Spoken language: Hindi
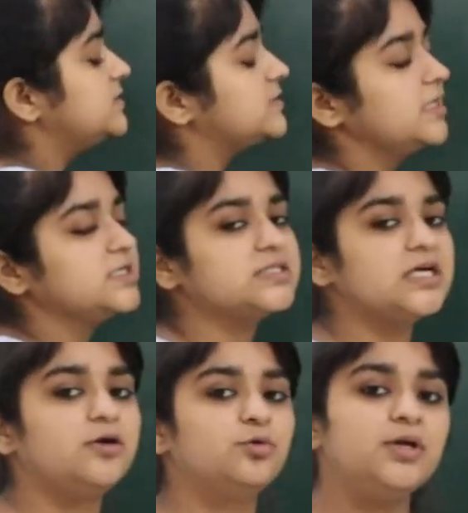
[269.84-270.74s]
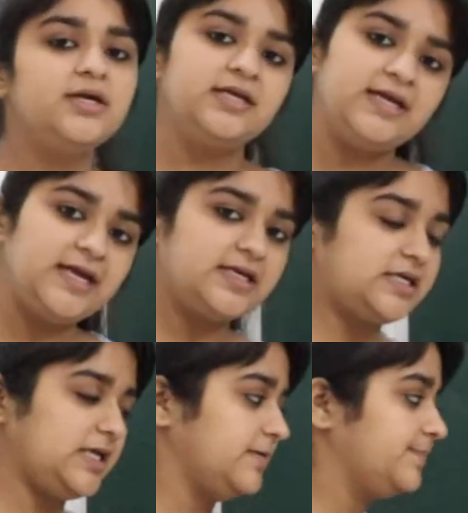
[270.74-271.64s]
है
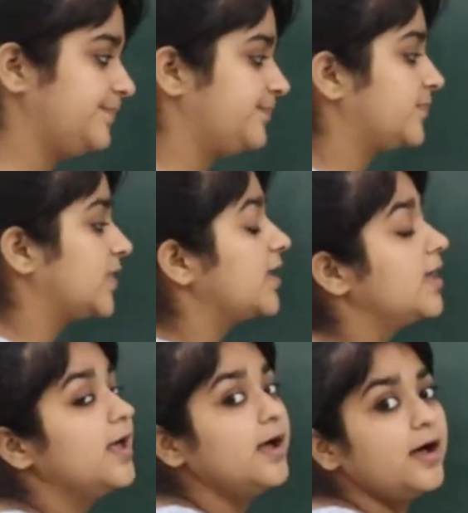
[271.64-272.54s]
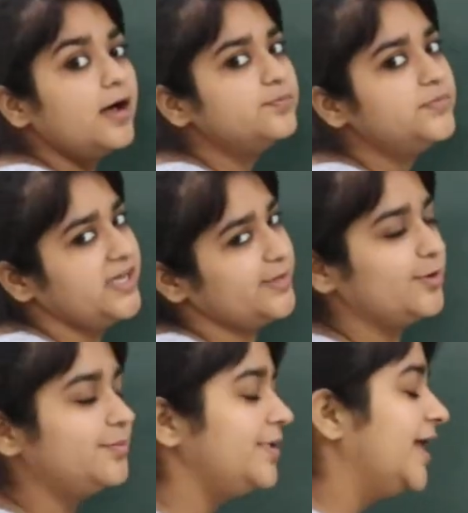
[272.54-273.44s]
680 अब
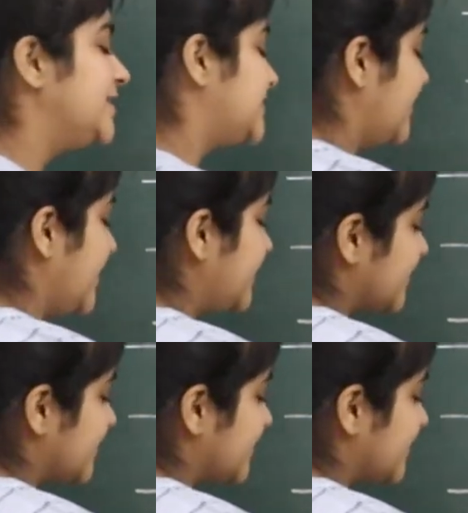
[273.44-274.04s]
देखो हम लास्ट वाला